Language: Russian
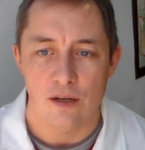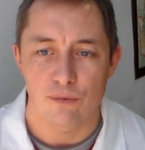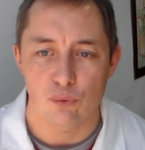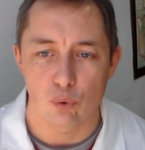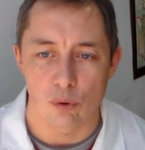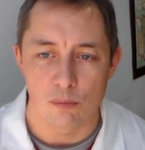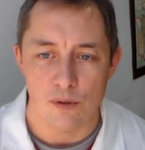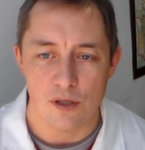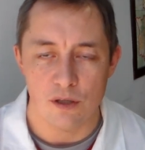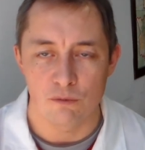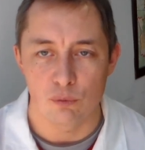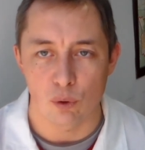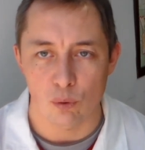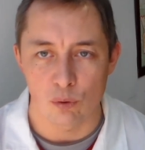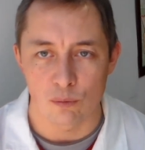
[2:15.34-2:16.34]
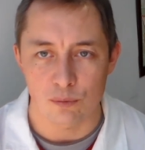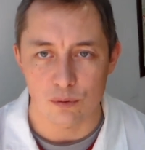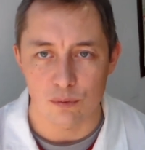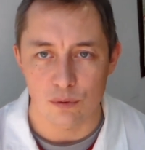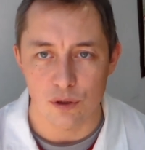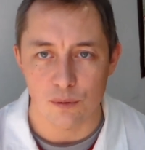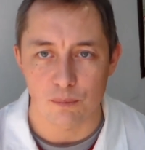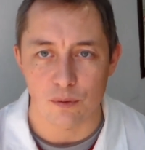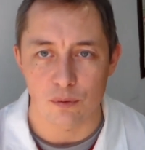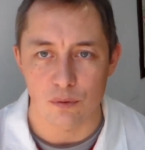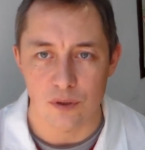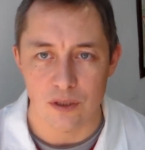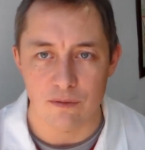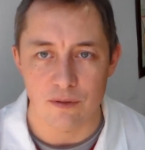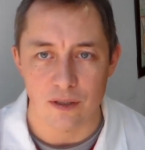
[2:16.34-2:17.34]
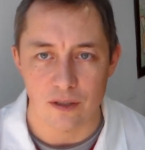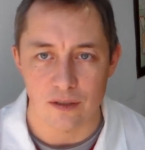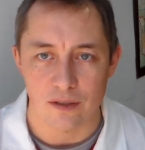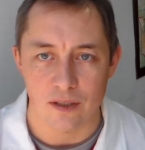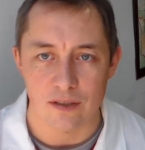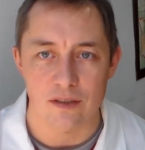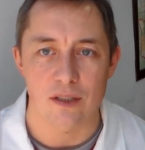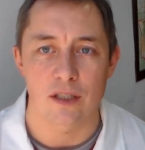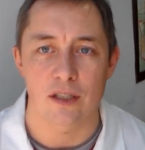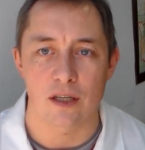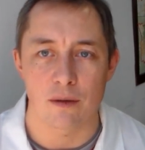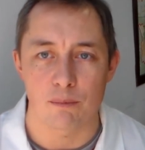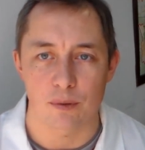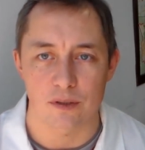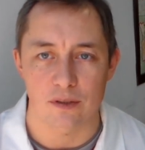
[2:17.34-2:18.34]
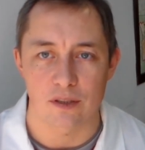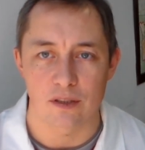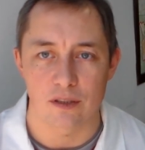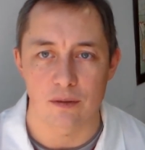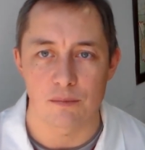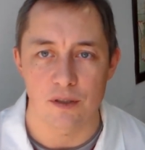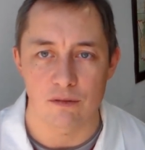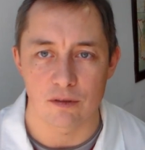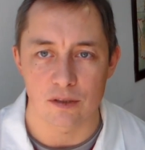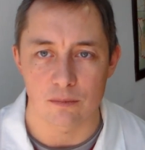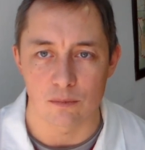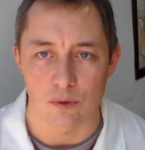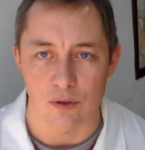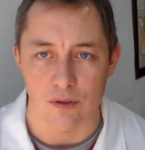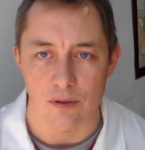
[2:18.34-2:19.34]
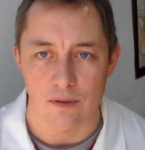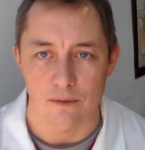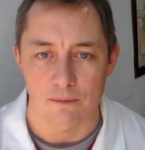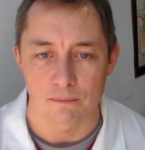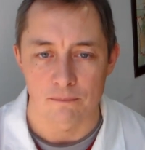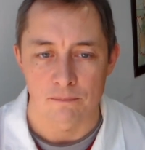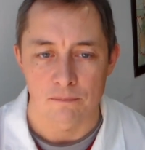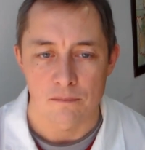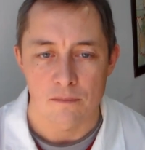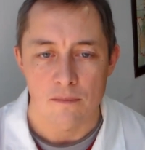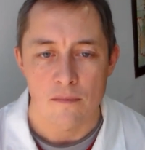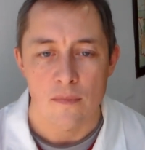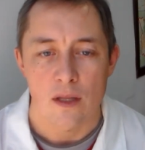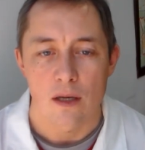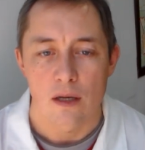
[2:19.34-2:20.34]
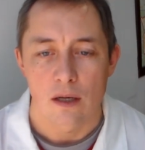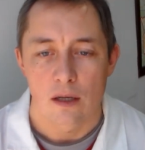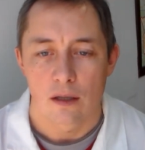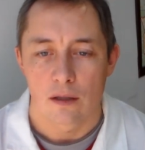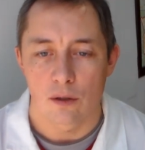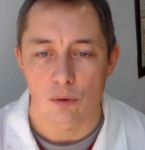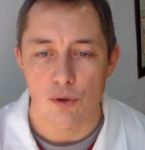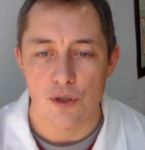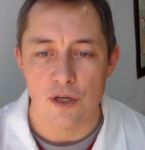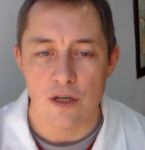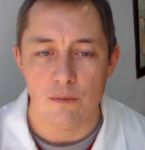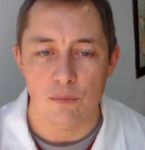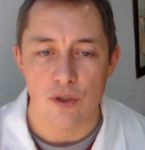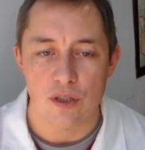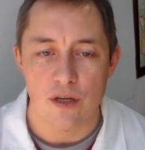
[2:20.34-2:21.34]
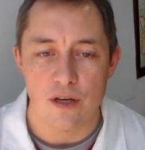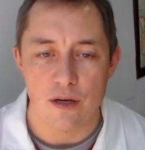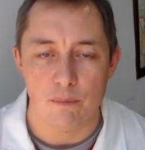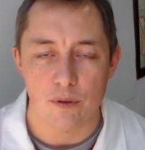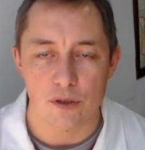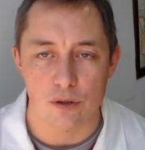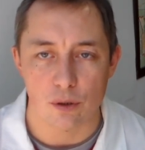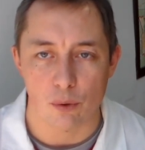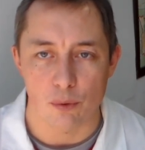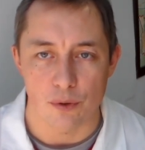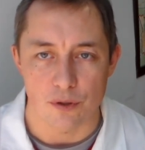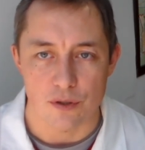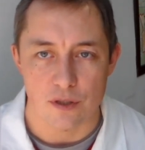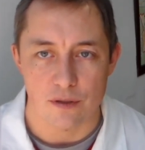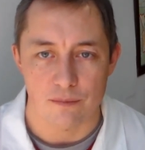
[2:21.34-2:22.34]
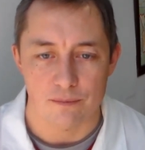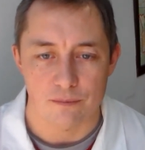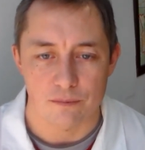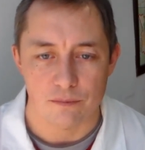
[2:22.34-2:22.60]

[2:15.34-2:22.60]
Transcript: И в том, и в другом случае продуктивный контакт с таким пациентом невозможен. Нарушение мышления построенности.